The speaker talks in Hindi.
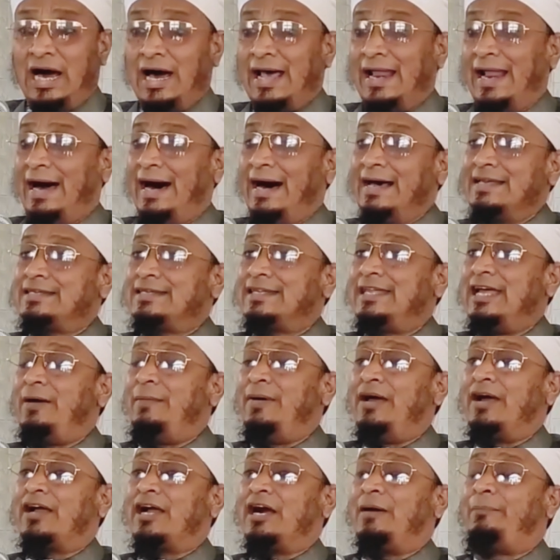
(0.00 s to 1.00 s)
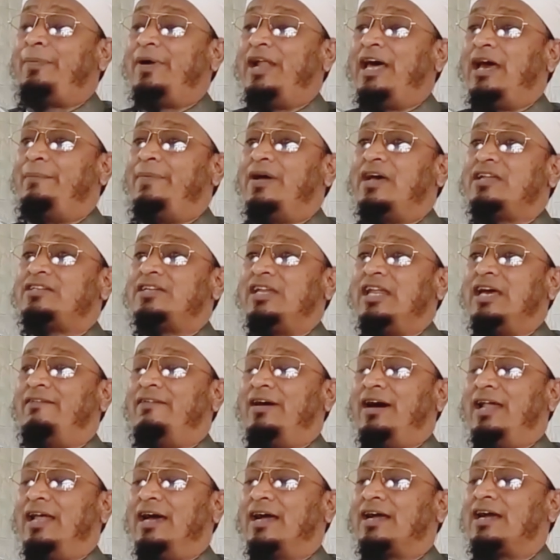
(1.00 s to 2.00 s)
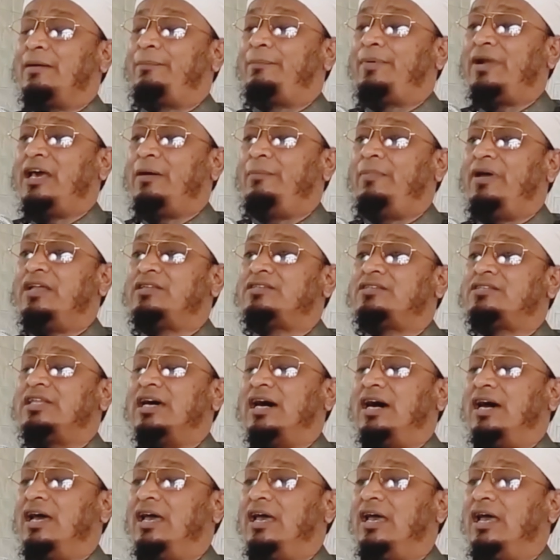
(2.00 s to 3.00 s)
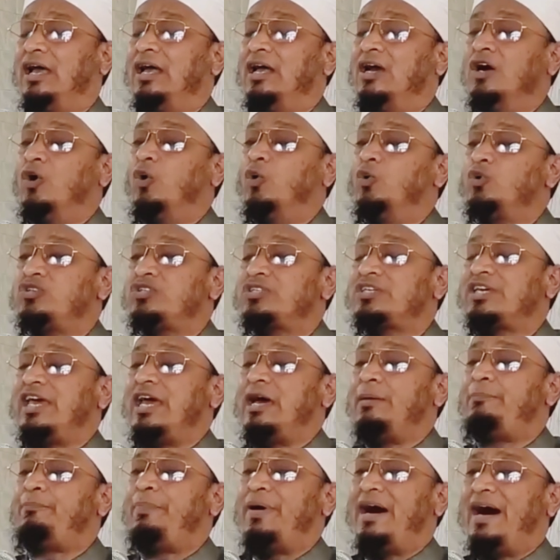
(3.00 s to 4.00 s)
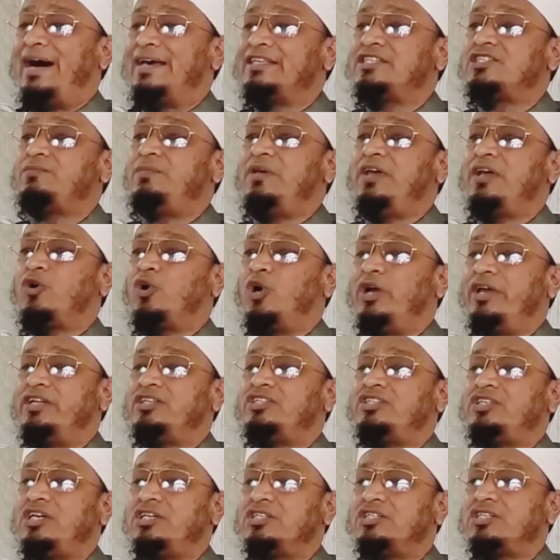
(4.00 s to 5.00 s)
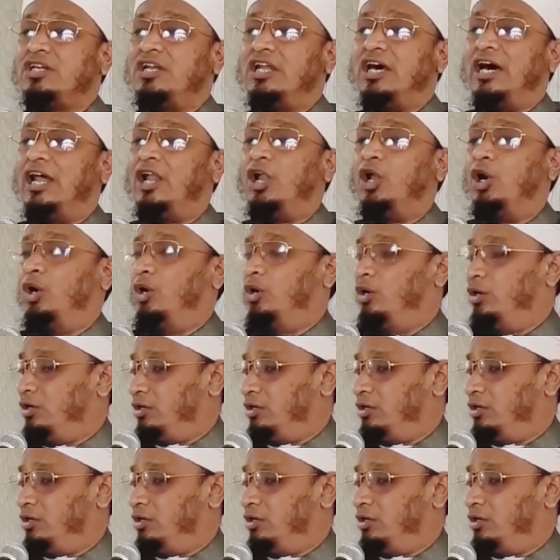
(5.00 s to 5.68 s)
रास्ते में कपड़े बेचने वाला कपड़े बेचता है उसके पास भी कोई चीज ना लो